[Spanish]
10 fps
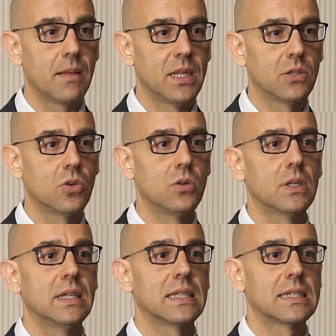
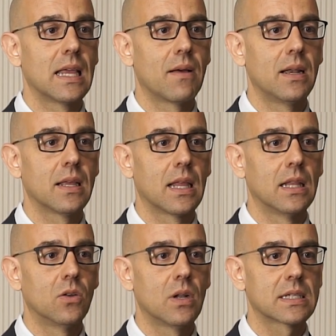elemento, es deseable que
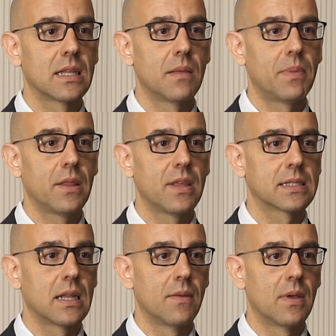el dólar se deprecie
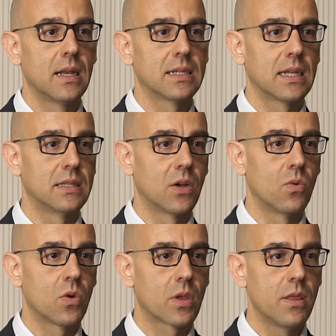hasta niveles entre
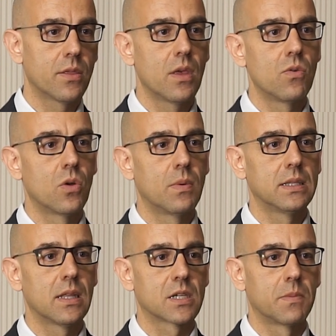1,15 y
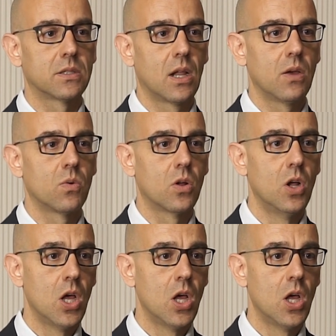1,20 respecto al euro,